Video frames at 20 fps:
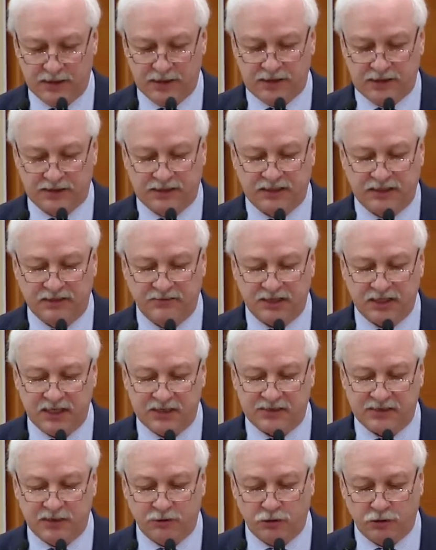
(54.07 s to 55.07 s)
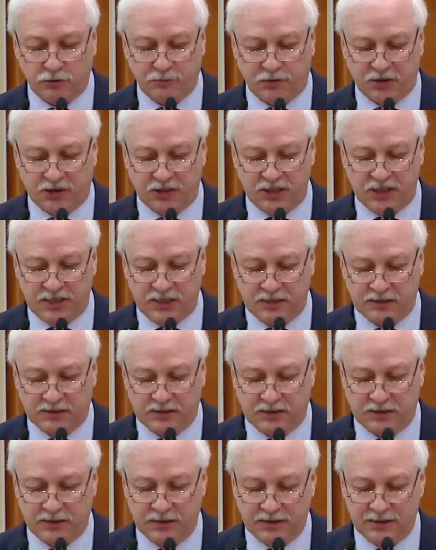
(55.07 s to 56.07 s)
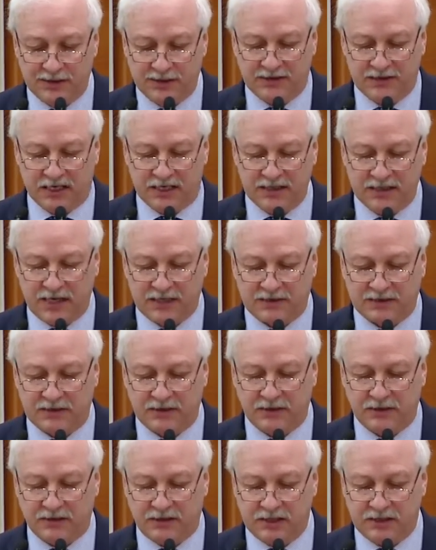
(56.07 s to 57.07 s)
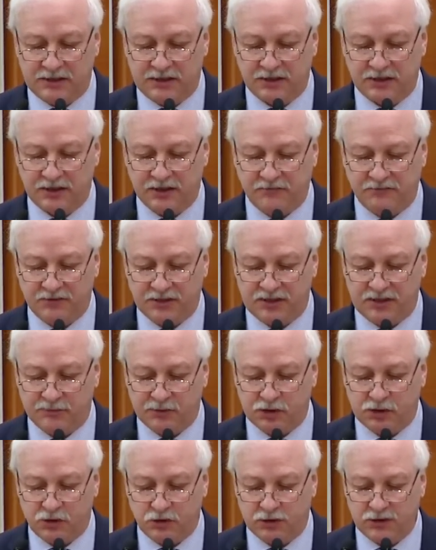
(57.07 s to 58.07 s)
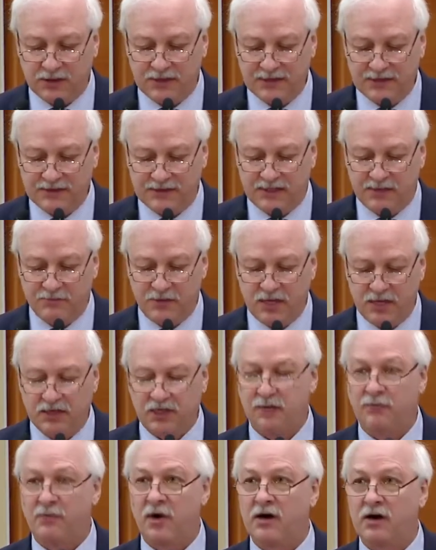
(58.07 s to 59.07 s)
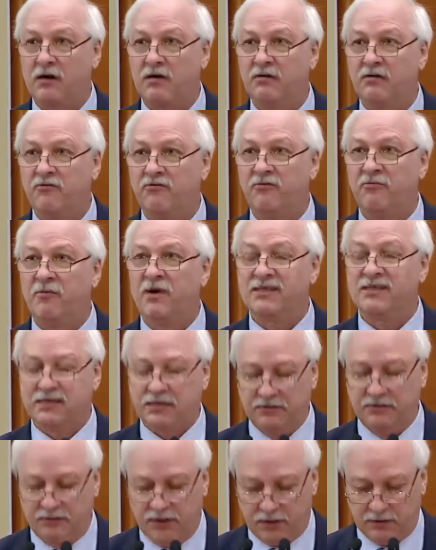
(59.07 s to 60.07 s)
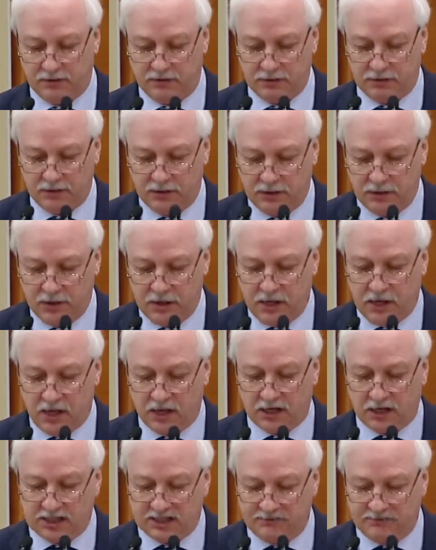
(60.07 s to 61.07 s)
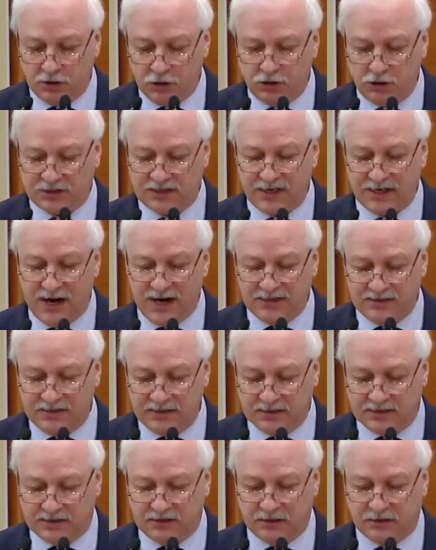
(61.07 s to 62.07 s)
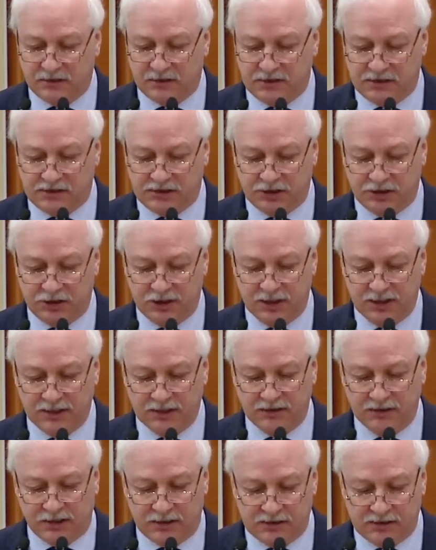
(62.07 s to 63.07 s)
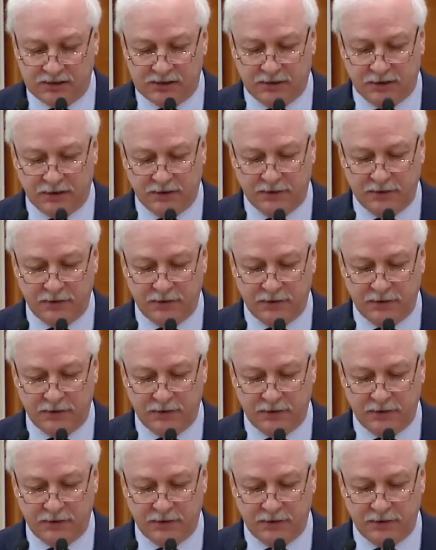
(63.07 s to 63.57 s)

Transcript: За 2019 год поженились 13 800 семейных пар в Москве. Развелось 11 300